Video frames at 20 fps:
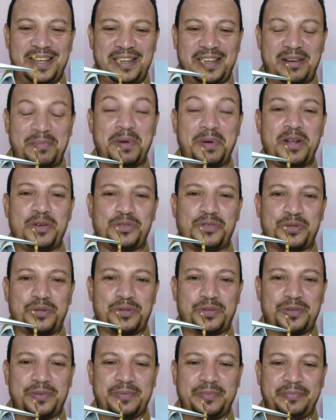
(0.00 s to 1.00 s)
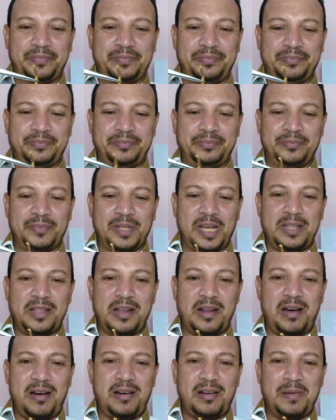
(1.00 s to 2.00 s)
ربنا يستر هنا
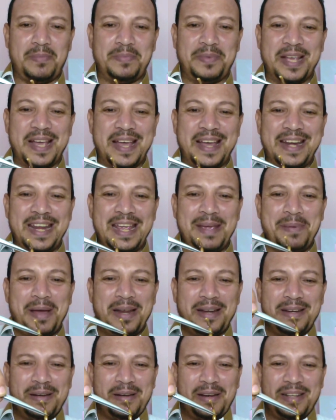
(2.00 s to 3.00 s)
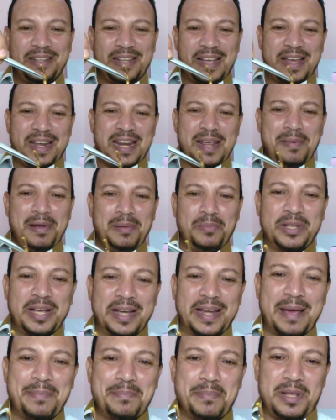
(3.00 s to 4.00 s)
العقرب تقريبا تقريبا
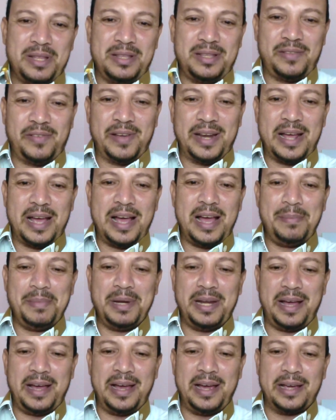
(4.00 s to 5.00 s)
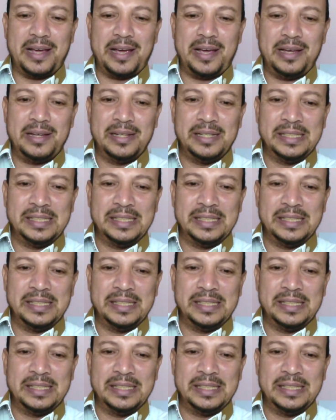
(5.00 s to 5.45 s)
متجمد فانا هعمل حاجه